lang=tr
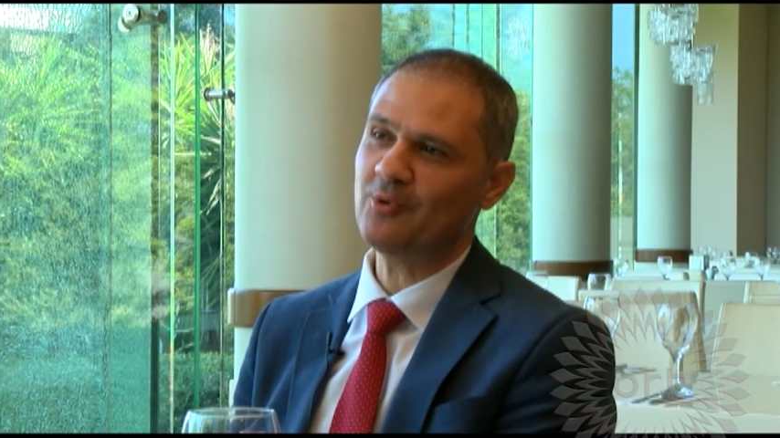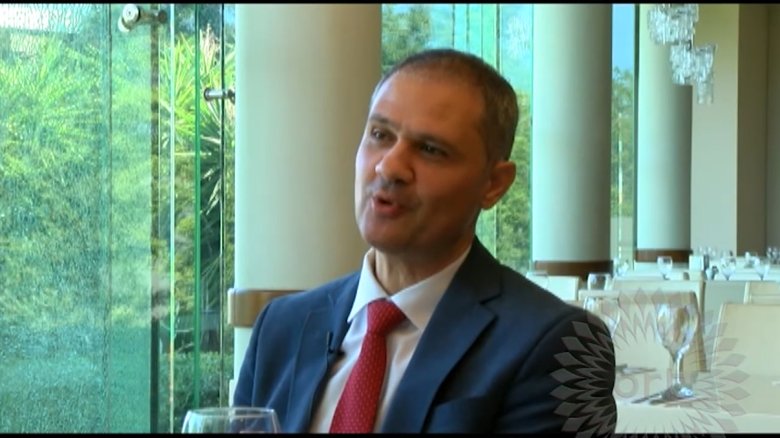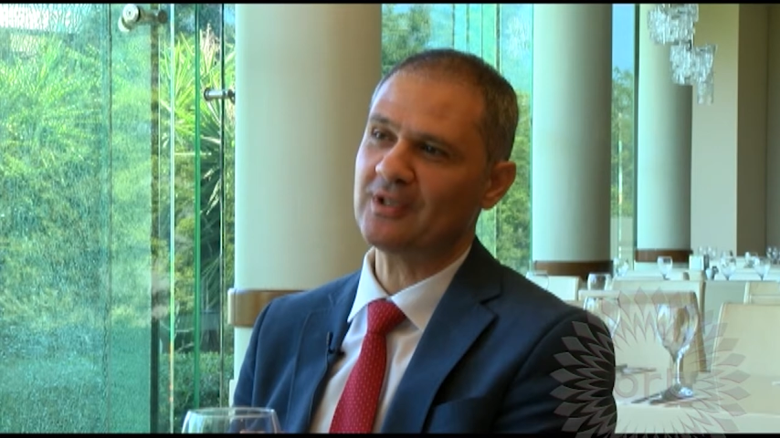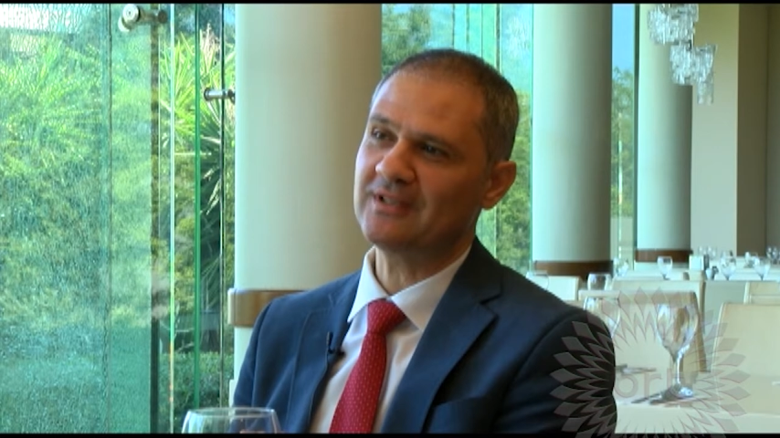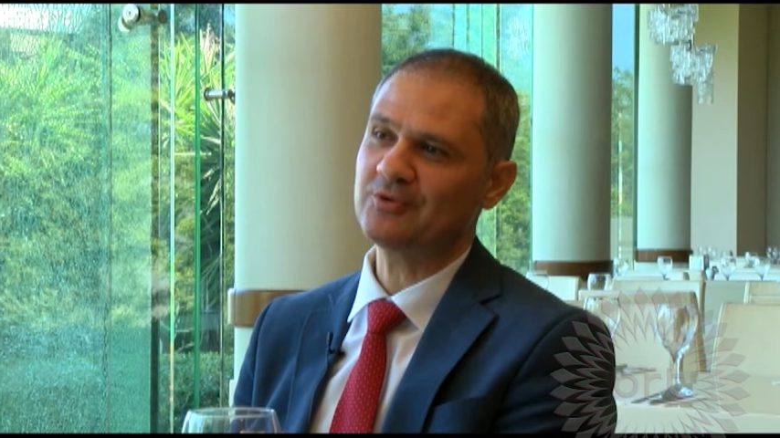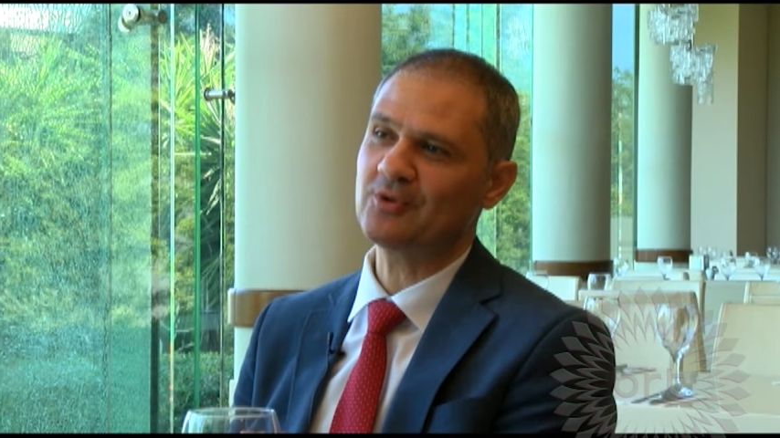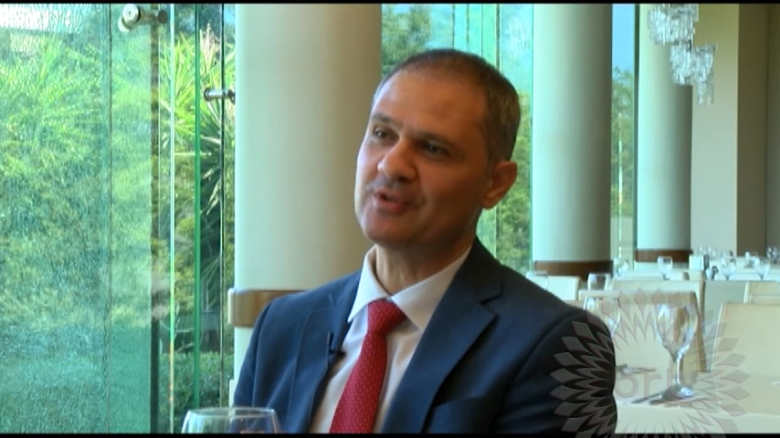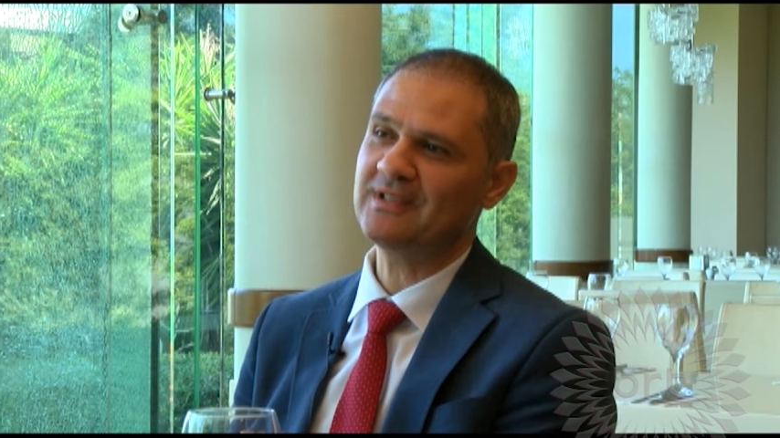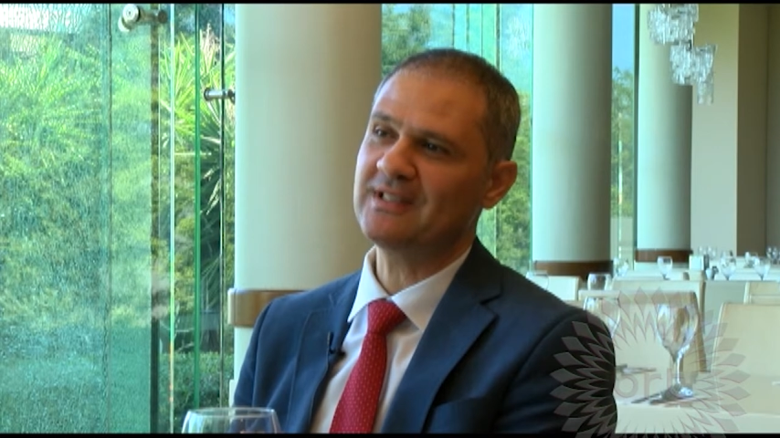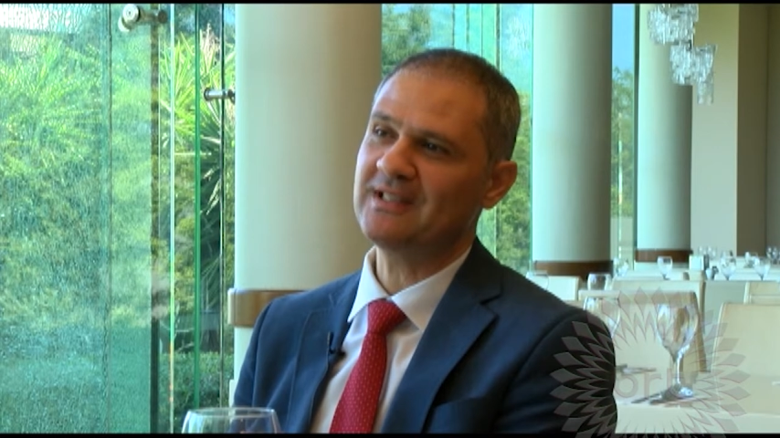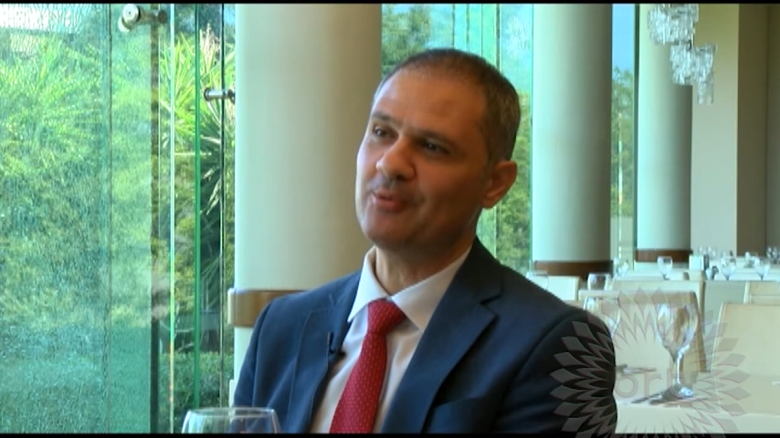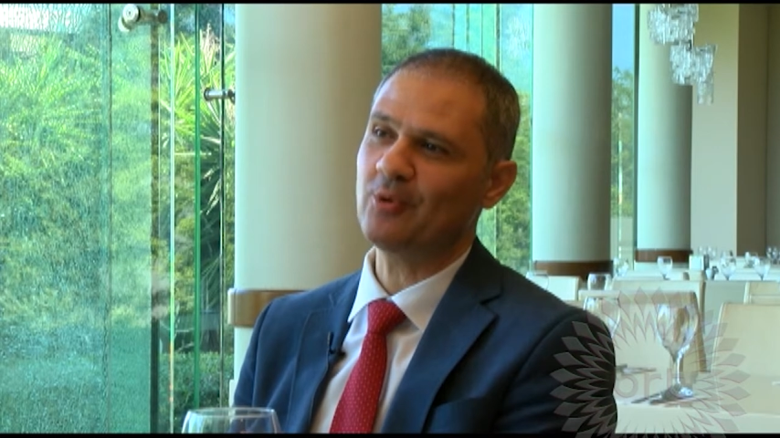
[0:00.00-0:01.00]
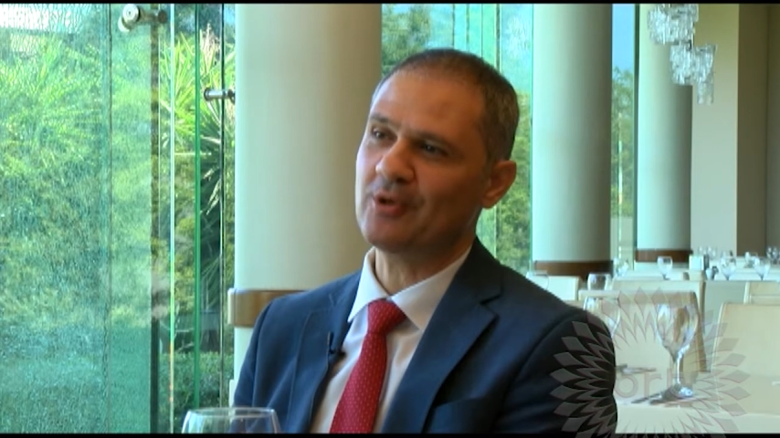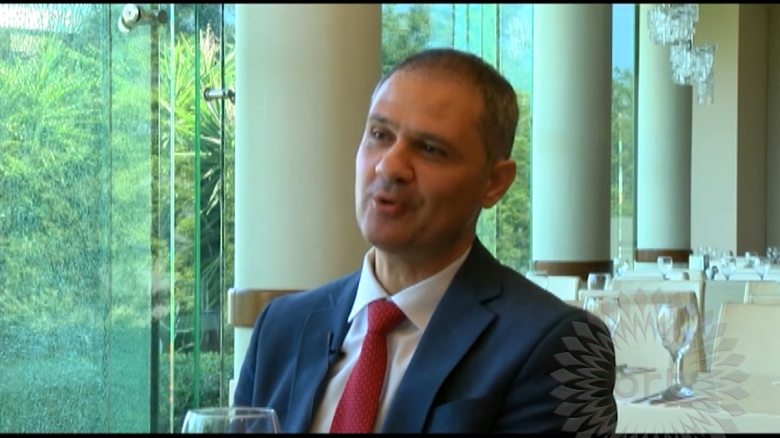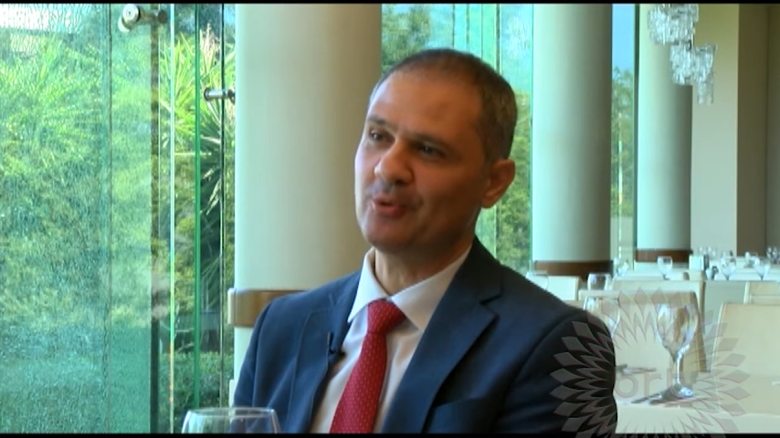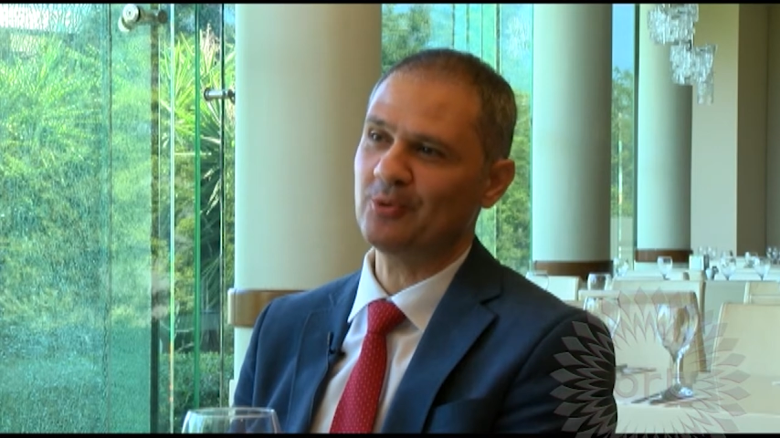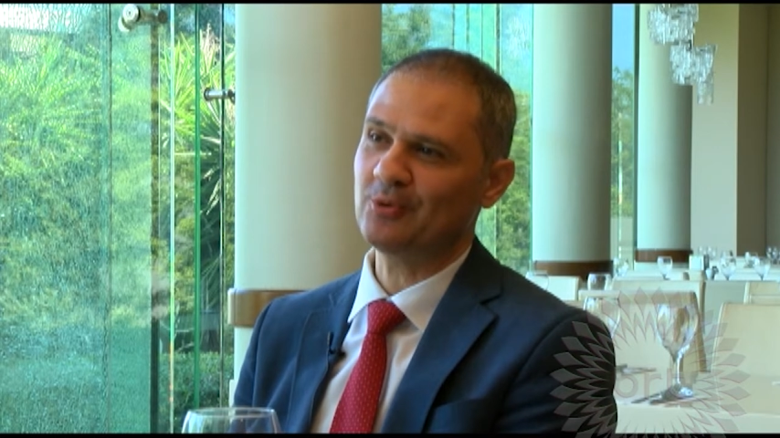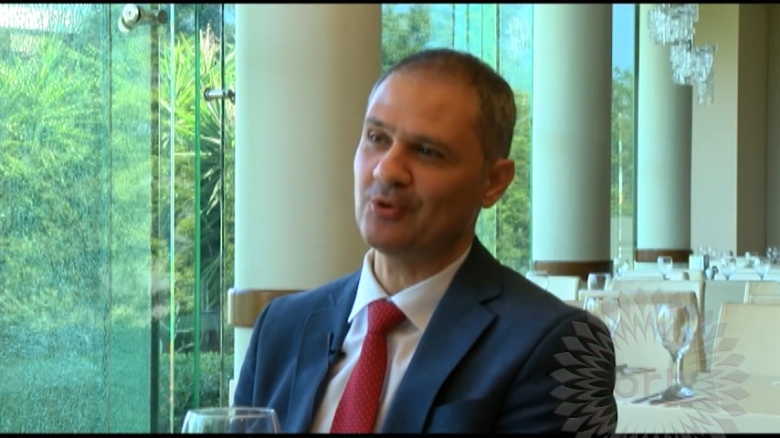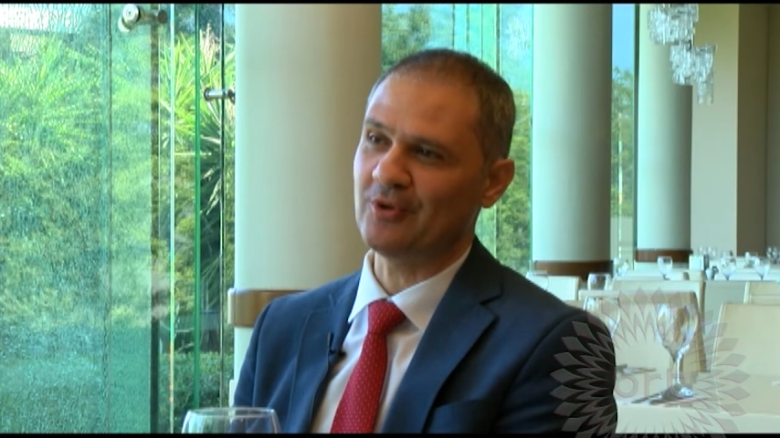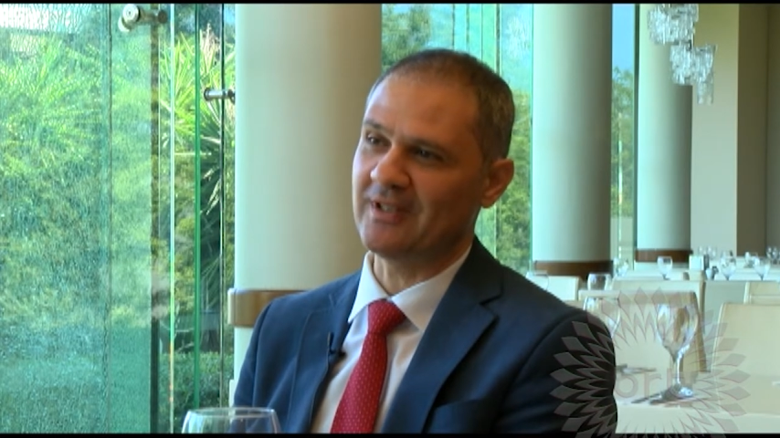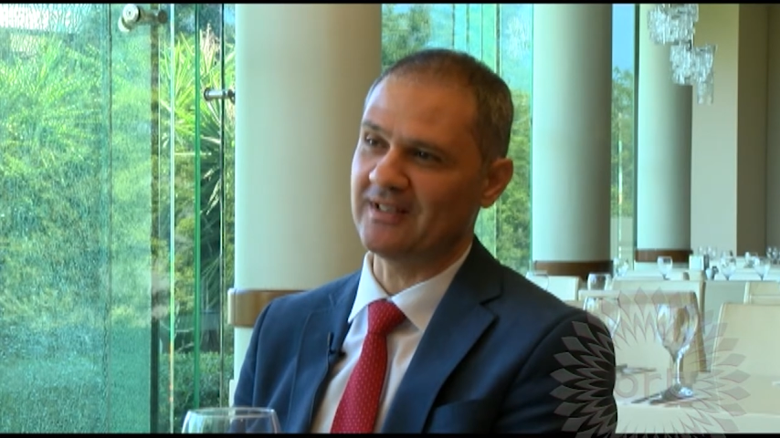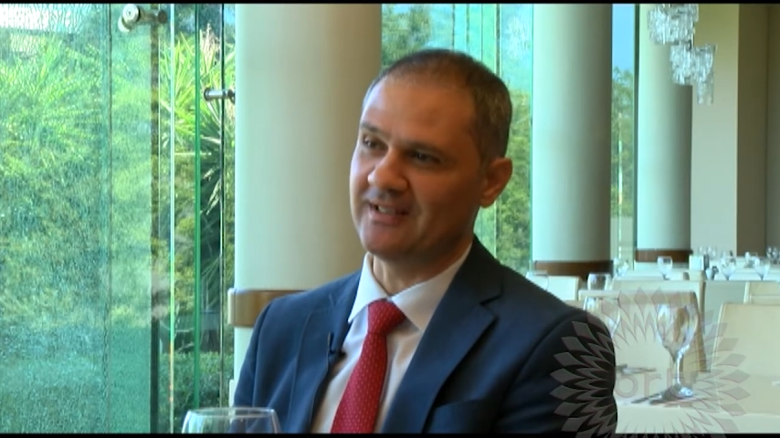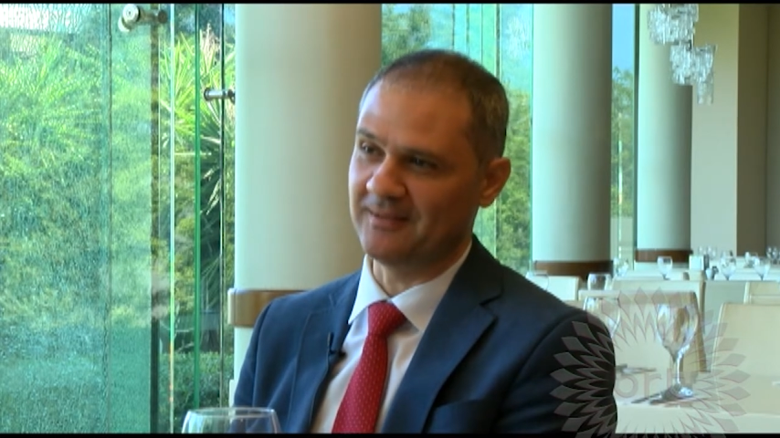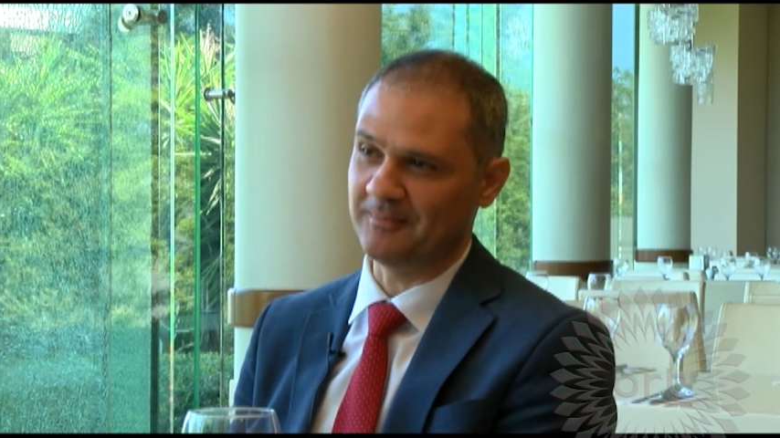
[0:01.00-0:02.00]
oranın çok sihirli bir oran olduğunu
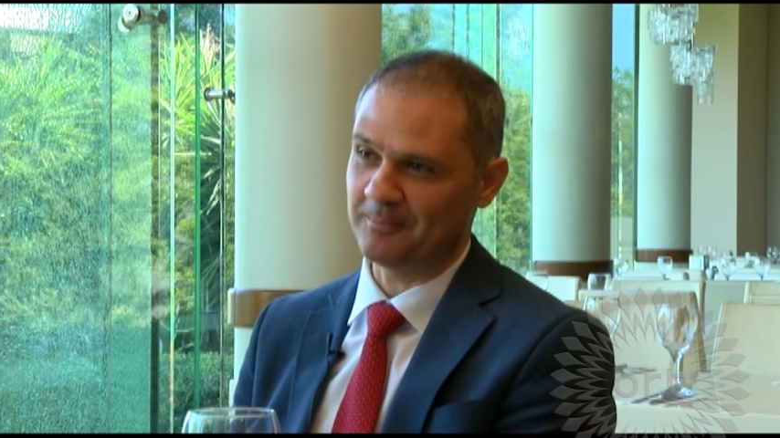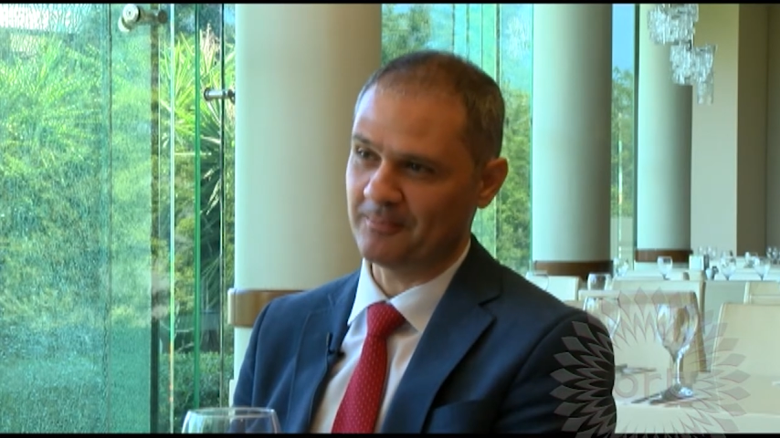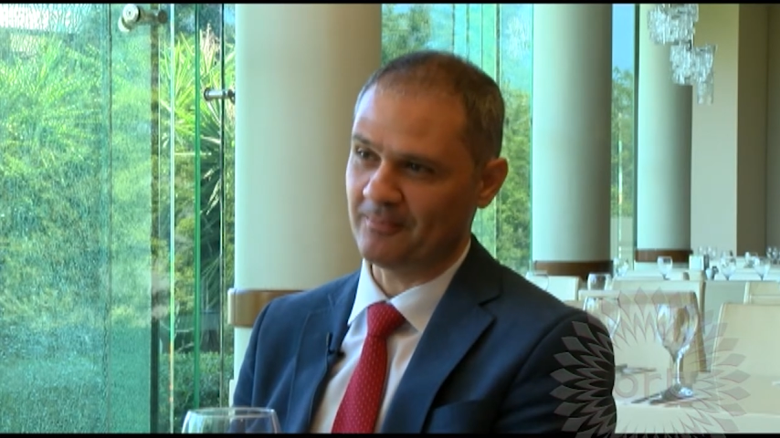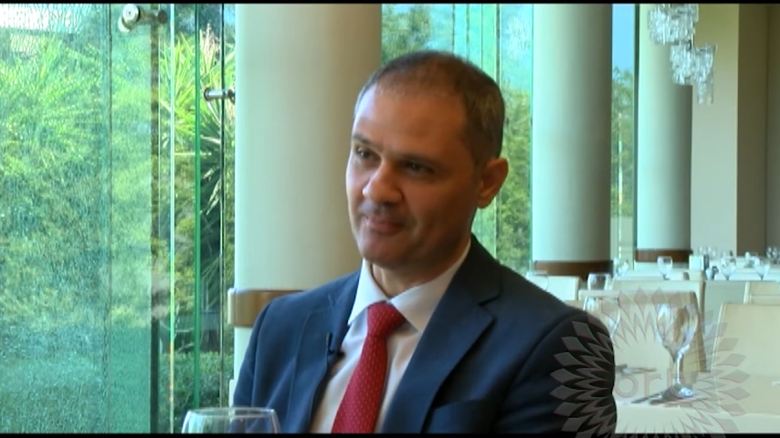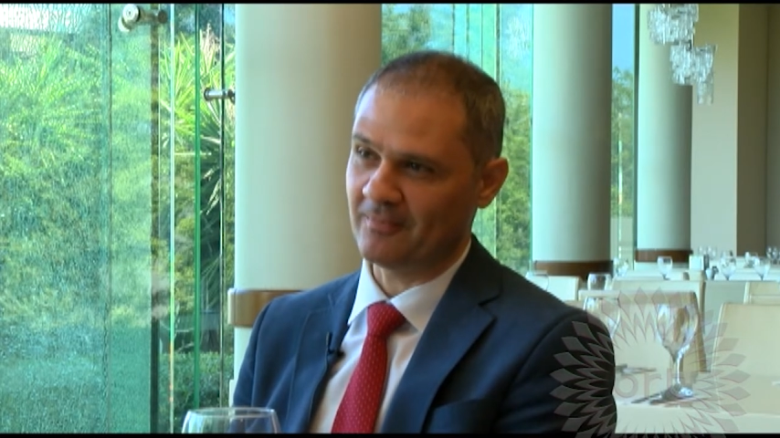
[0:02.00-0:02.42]
söylerdi. Evet.